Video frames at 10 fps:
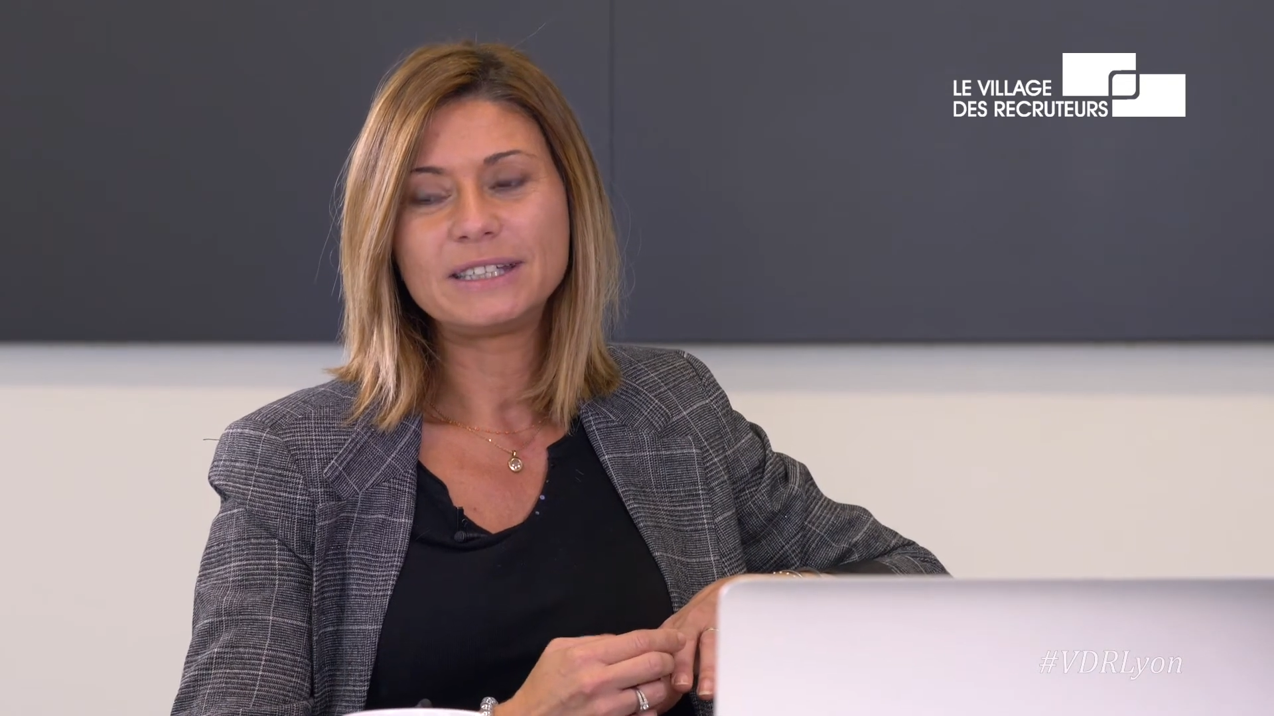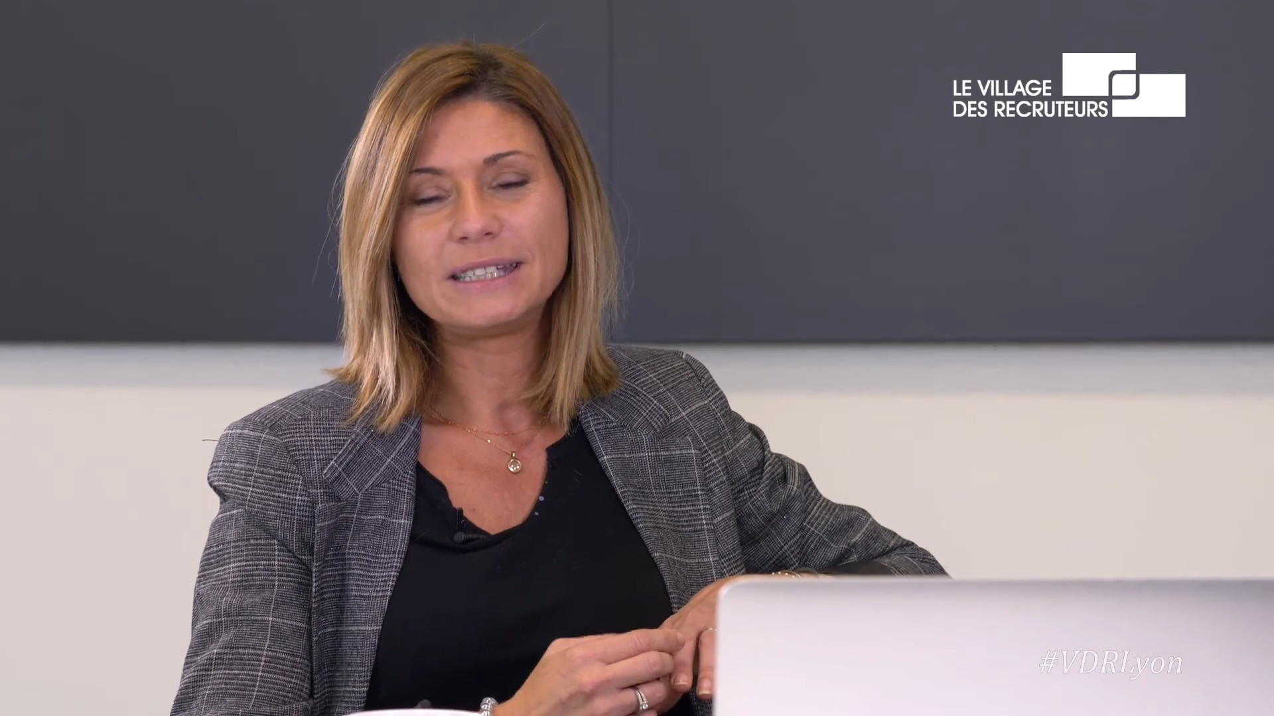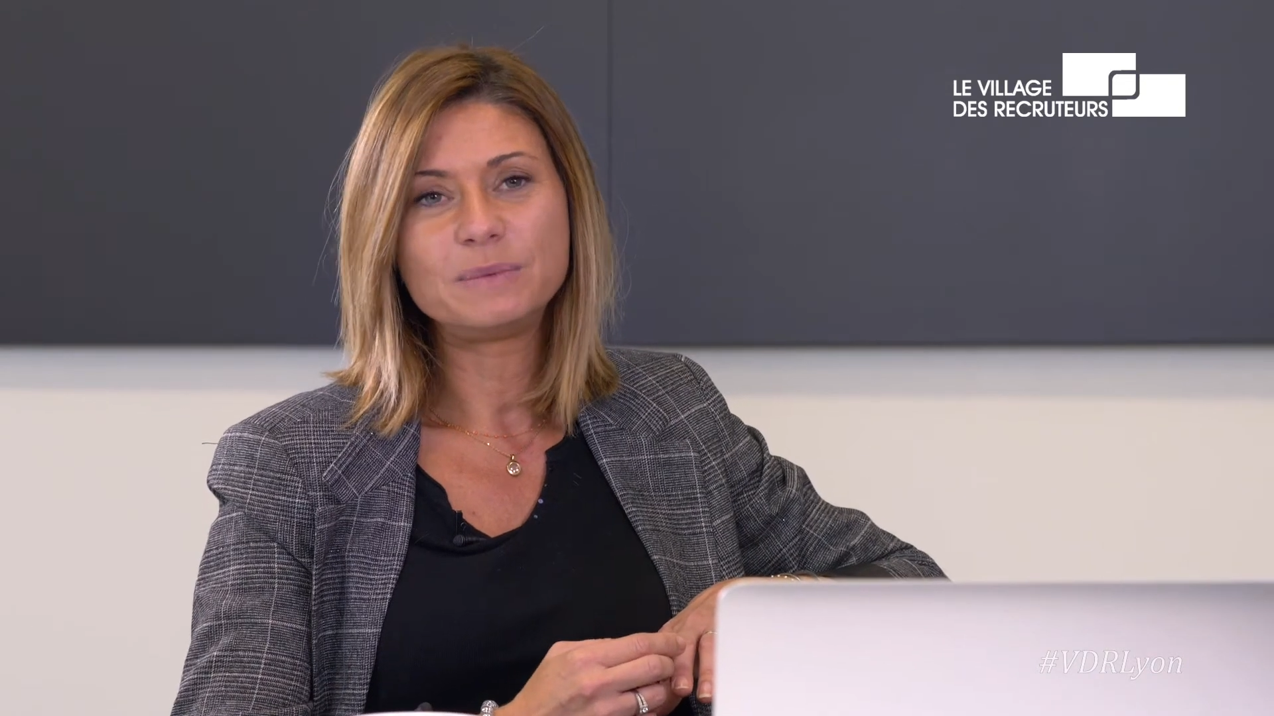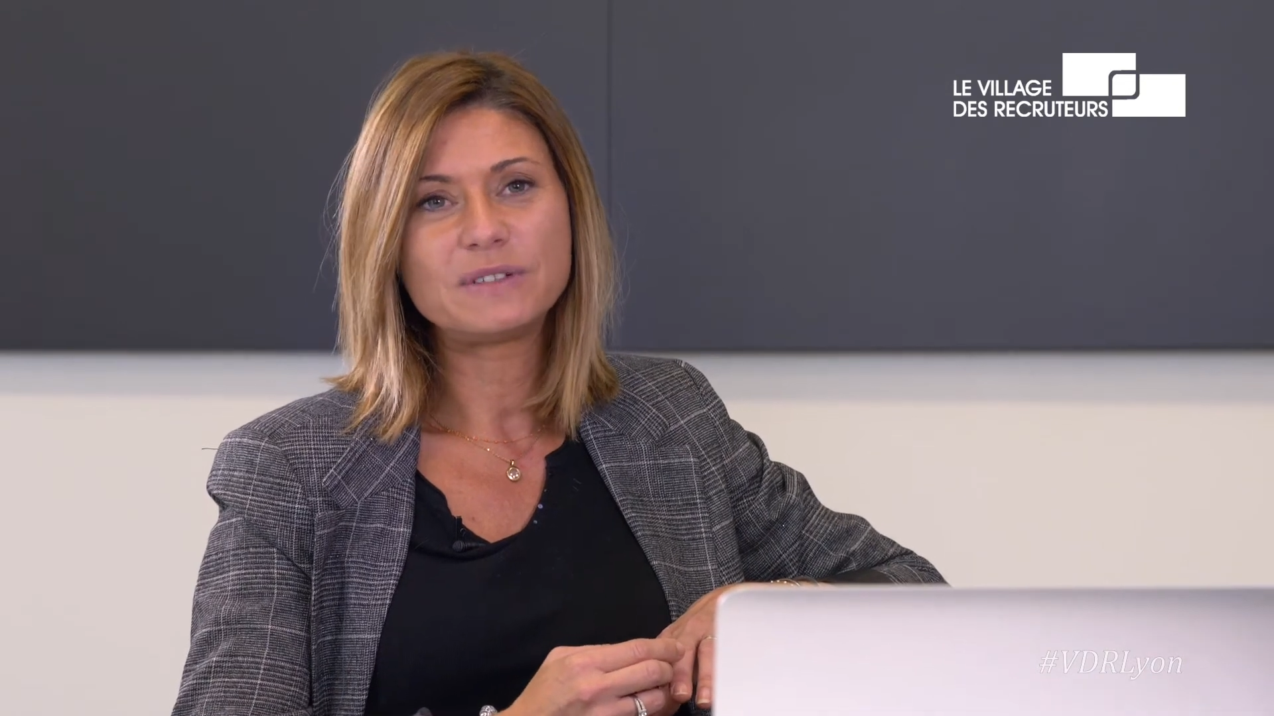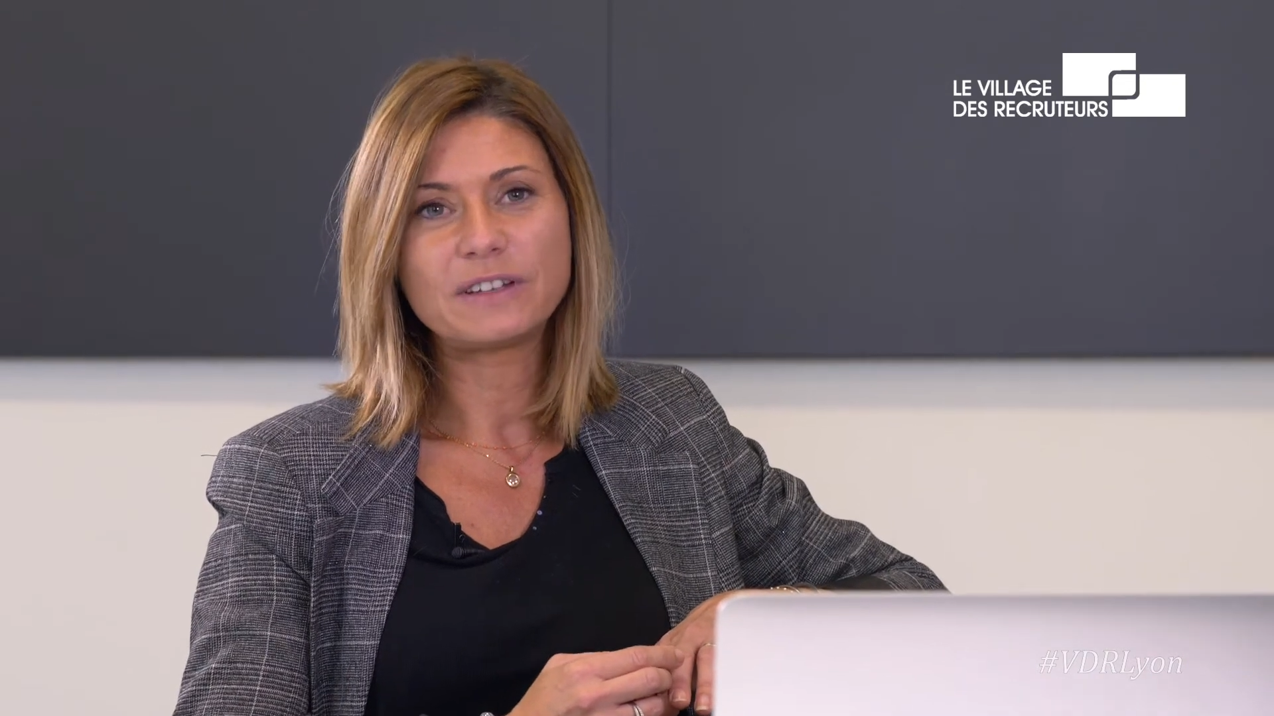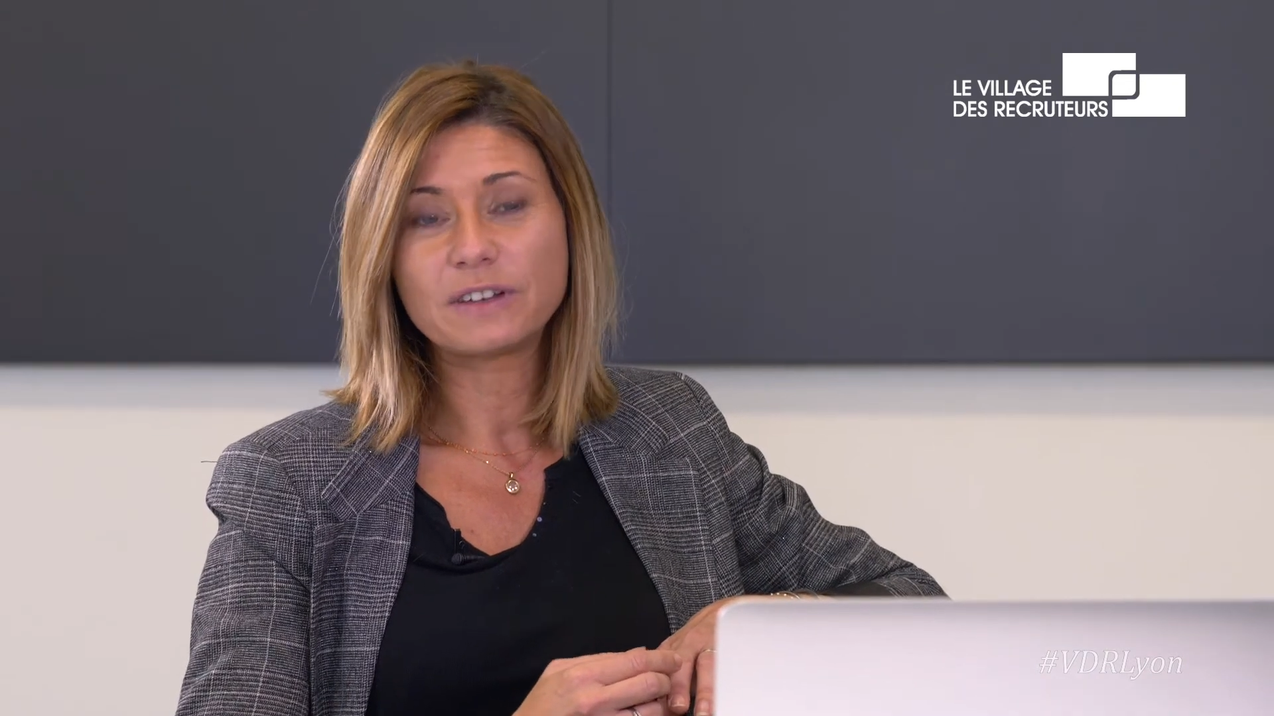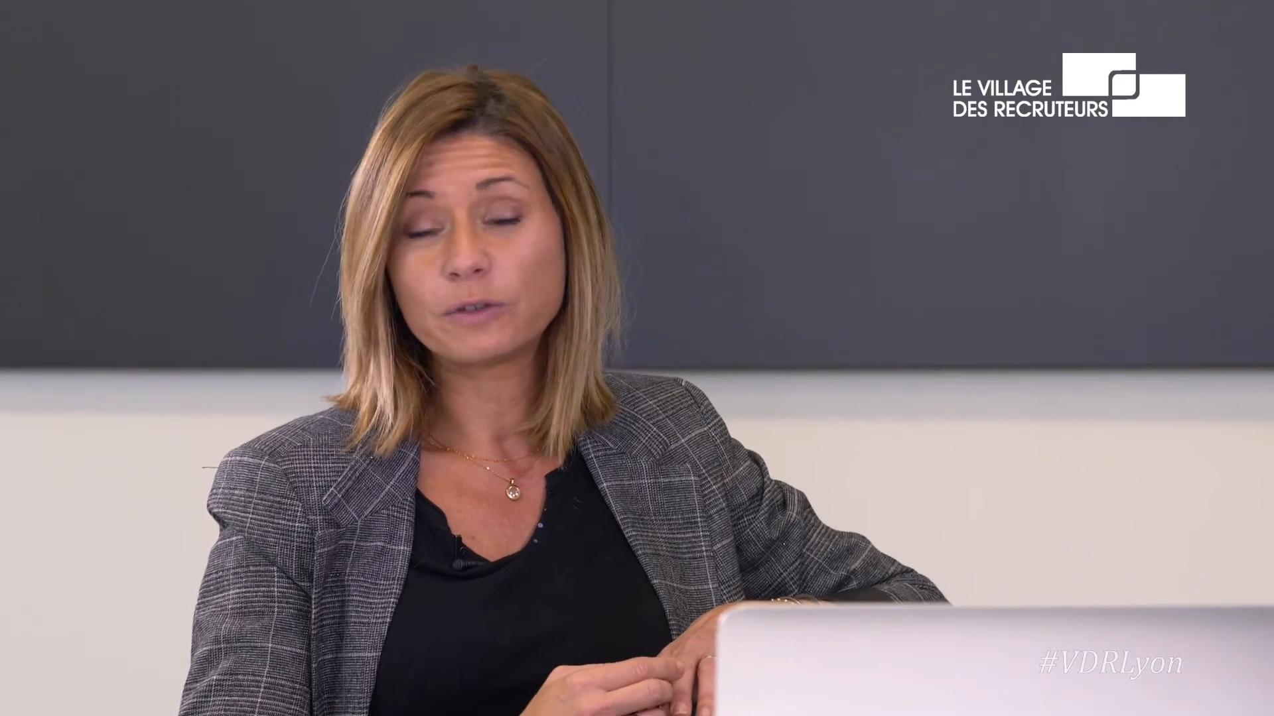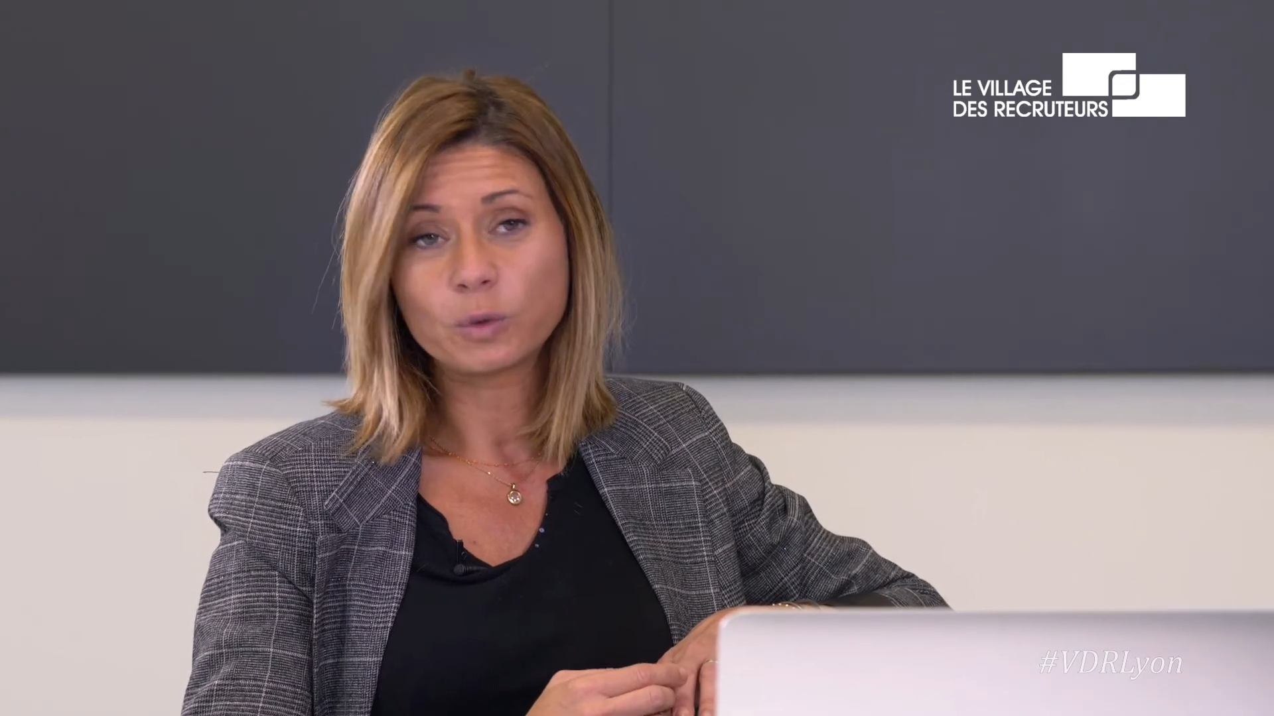équipe qui va te faire